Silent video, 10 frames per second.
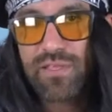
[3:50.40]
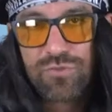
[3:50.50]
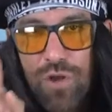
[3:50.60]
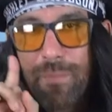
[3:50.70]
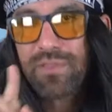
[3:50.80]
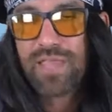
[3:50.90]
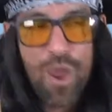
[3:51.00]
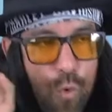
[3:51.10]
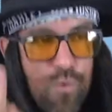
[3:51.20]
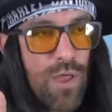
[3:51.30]
solamente
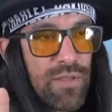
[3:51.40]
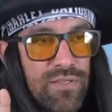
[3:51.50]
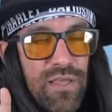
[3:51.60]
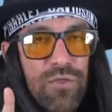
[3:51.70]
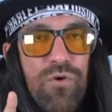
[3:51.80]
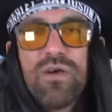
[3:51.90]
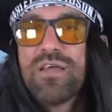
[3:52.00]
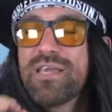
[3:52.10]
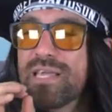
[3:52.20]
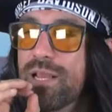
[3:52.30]
una vez he ido
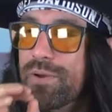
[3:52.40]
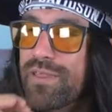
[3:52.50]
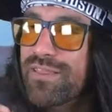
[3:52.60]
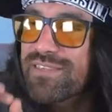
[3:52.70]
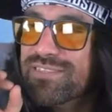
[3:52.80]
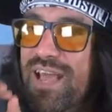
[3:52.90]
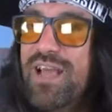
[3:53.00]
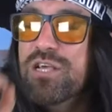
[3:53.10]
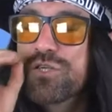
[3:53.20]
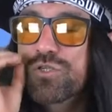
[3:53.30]
y la verdad que está
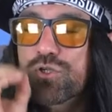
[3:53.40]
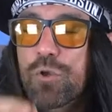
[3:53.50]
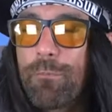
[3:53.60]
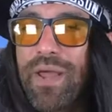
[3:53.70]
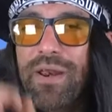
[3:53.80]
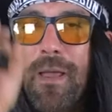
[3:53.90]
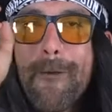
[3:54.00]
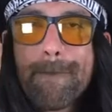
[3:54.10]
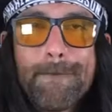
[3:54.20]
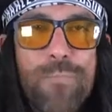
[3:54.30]
súper
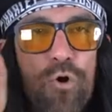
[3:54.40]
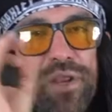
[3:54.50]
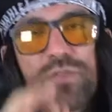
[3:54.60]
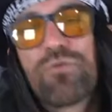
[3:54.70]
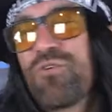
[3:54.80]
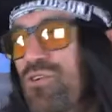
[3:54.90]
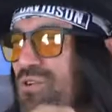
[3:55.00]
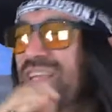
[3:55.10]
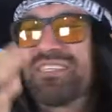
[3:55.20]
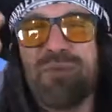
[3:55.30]
bonito. Yo creo
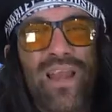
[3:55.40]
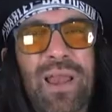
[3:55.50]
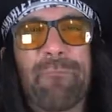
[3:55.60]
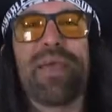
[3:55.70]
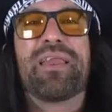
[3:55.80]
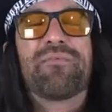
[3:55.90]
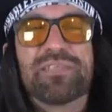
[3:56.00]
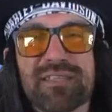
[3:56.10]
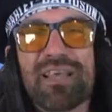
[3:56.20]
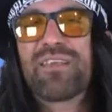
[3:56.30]
que sí vale la pena
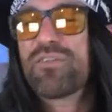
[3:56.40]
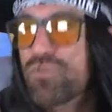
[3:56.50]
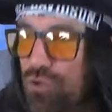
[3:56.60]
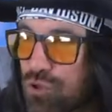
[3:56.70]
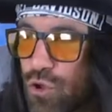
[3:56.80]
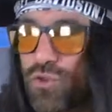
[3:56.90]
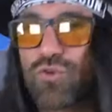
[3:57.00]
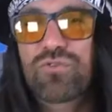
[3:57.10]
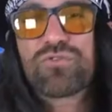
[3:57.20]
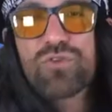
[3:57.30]
visitar
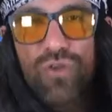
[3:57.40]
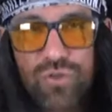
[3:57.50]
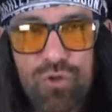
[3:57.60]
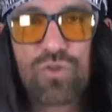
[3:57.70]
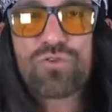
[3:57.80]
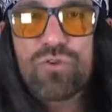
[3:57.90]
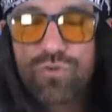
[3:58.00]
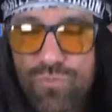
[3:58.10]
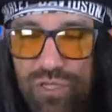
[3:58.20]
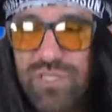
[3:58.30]
todos todos los
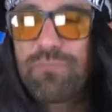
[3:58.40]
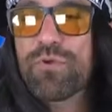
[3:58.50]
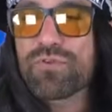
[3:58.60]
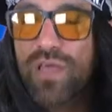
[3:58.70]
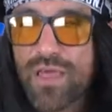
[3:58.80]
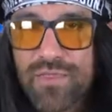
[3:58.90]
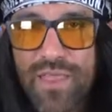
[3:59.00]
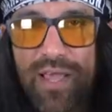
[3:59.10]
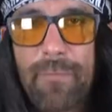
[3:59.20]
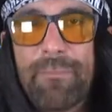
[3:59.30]
municipios
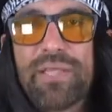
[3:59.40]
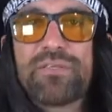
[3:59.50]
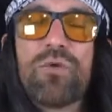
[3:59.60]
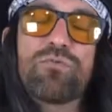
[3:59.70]
de Campeche. Un